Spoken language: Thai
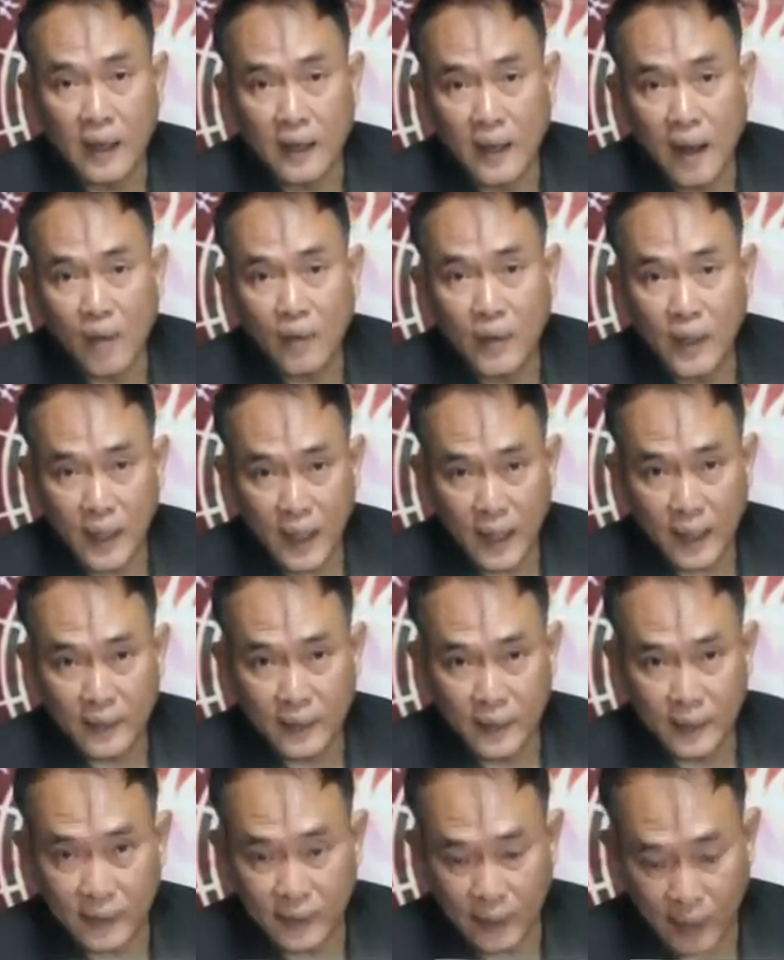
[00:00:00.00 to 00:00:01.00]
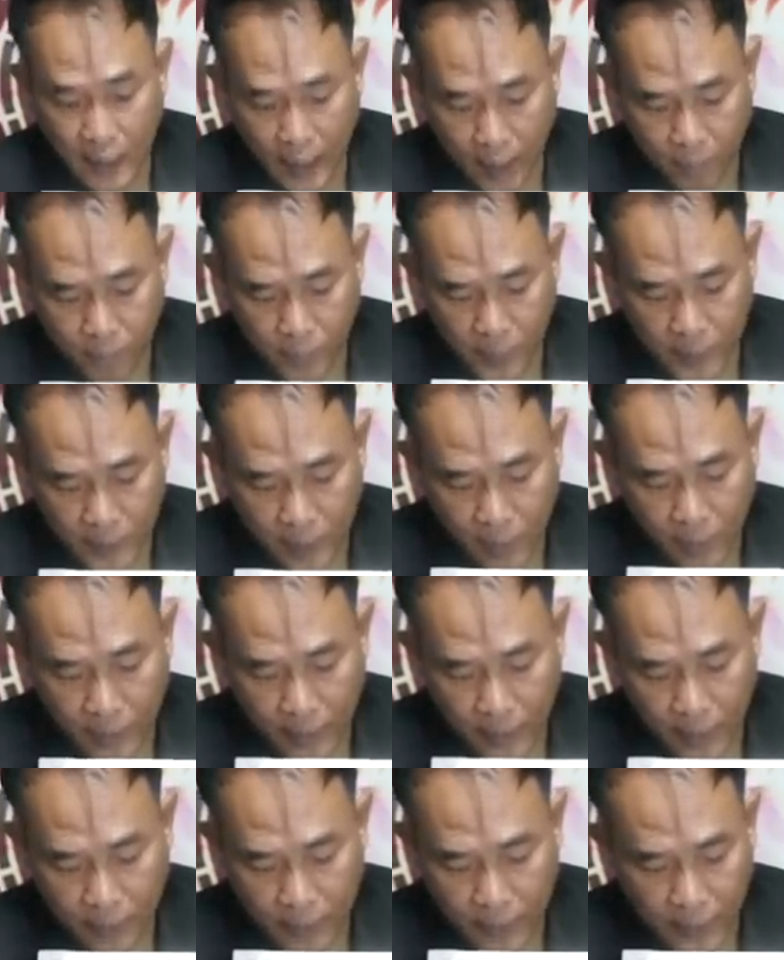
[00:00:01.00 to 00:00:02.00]
ดาวที่เลขหนึ่งนะครับ เป็นเจ้าเรือน
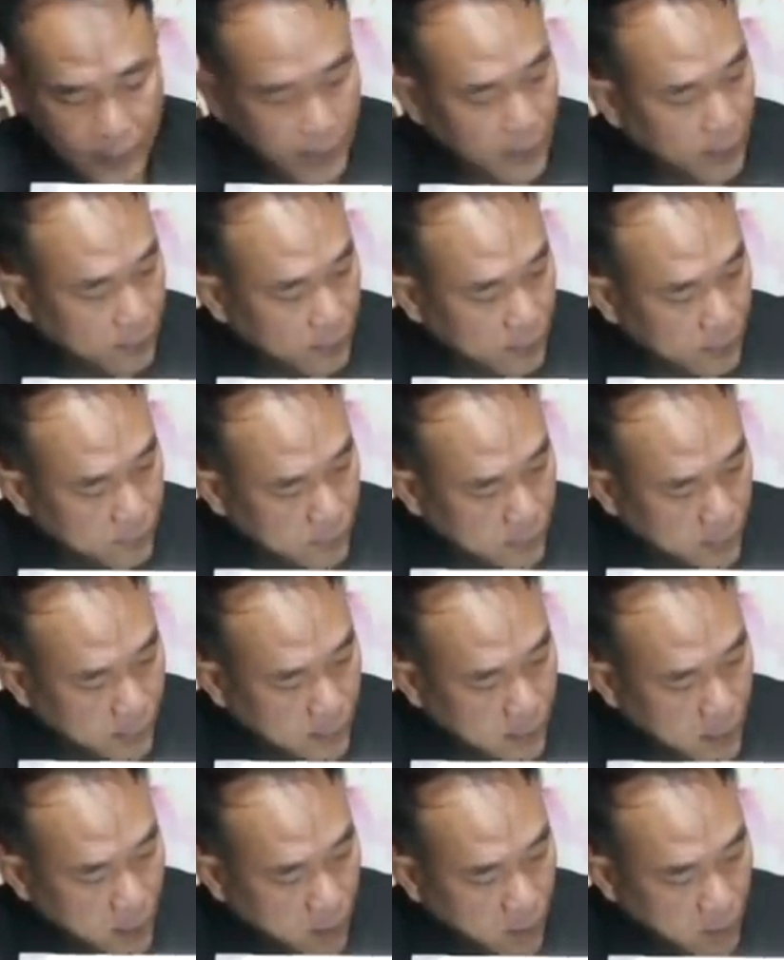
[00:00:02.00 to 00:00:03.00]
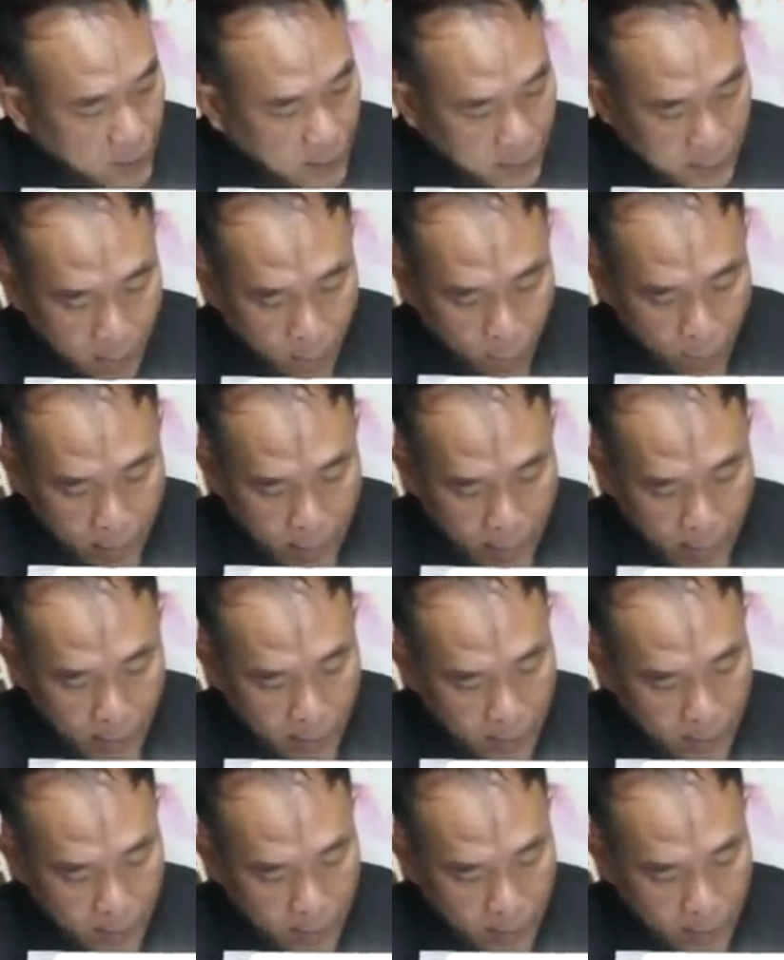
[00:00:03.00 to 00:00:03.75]
เกษตรในราศีสิงห์ก็เท่ากับว่า